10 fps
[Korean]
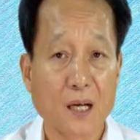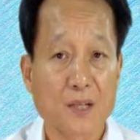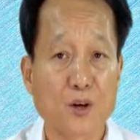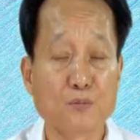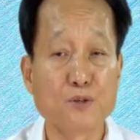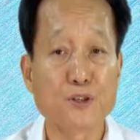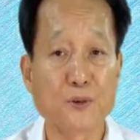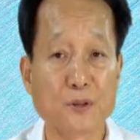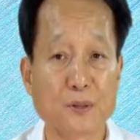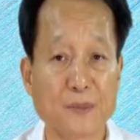정부
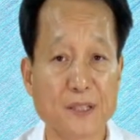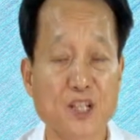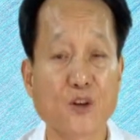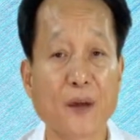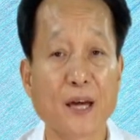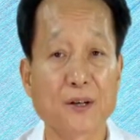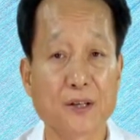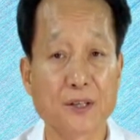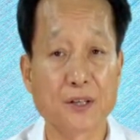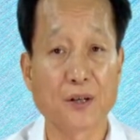지원금은 7회에
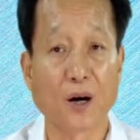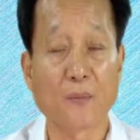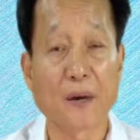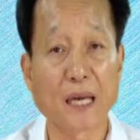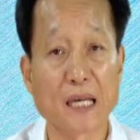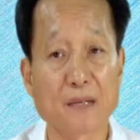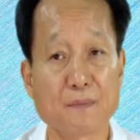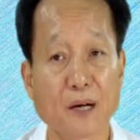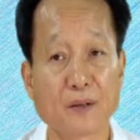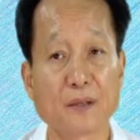걸쳐서
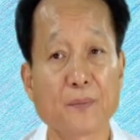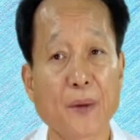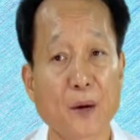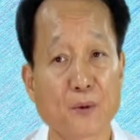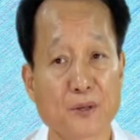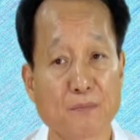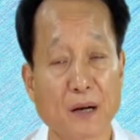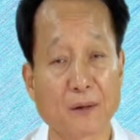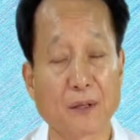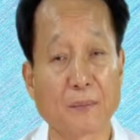120만 원,
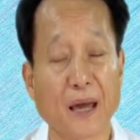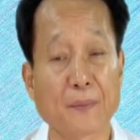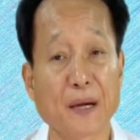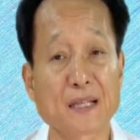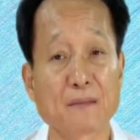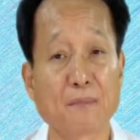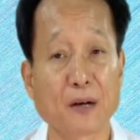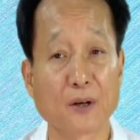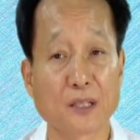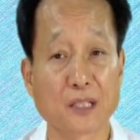150만 원,
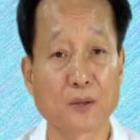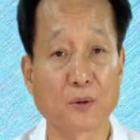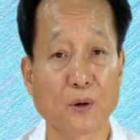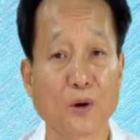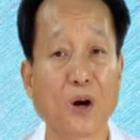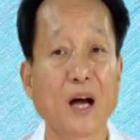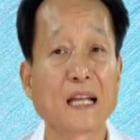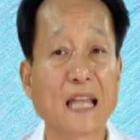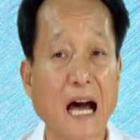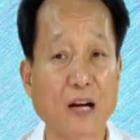180만 원식으로
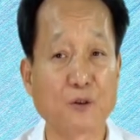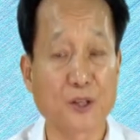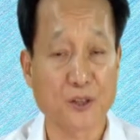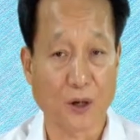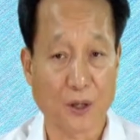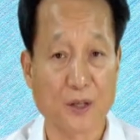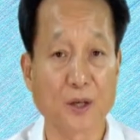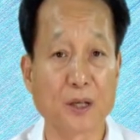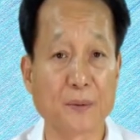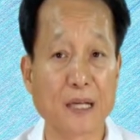나누어서
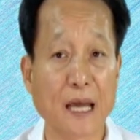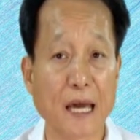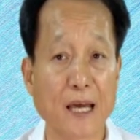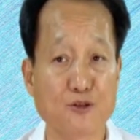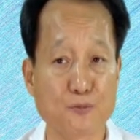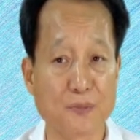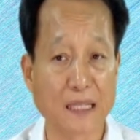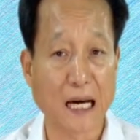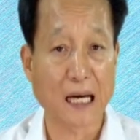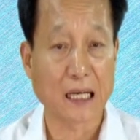적립을 해
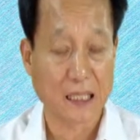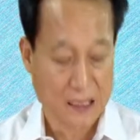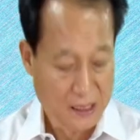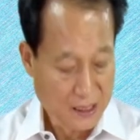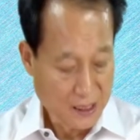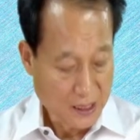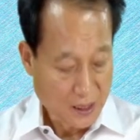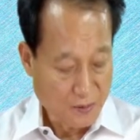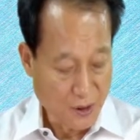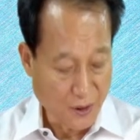줍니다.
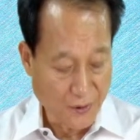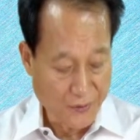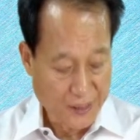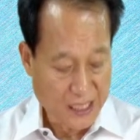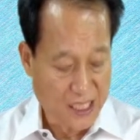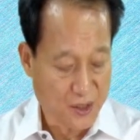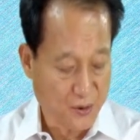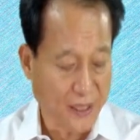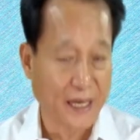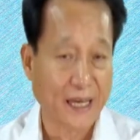물론
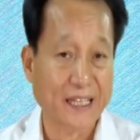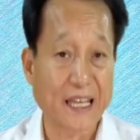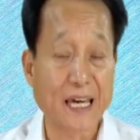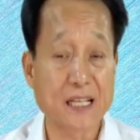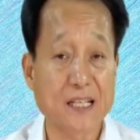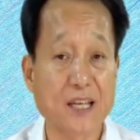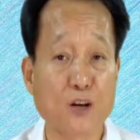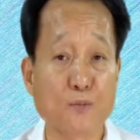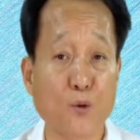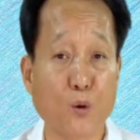기존의 내일
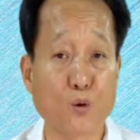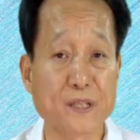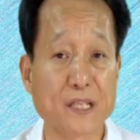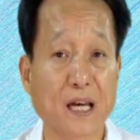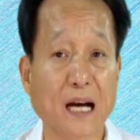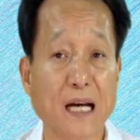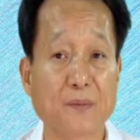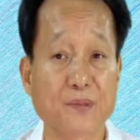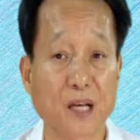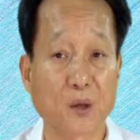체험 공제
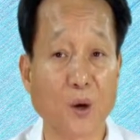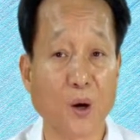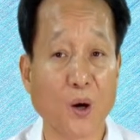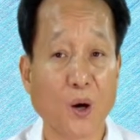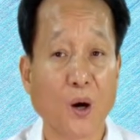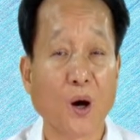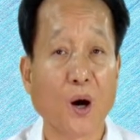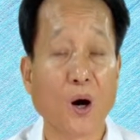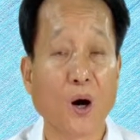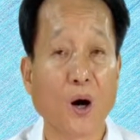가입자도
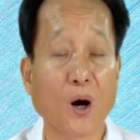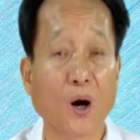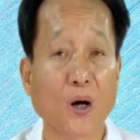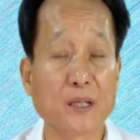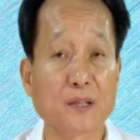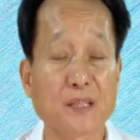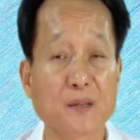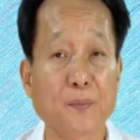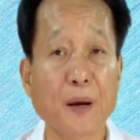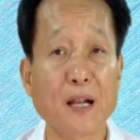어,
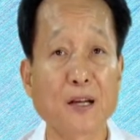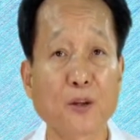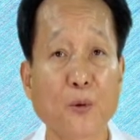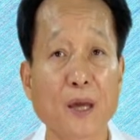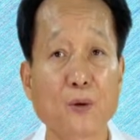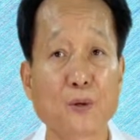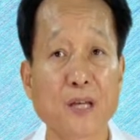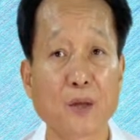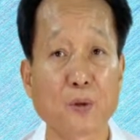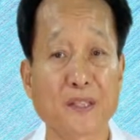2018년도에 이
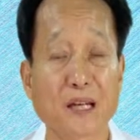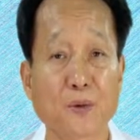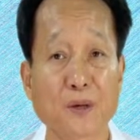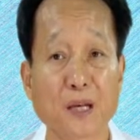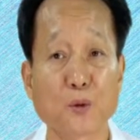제도가 새롭게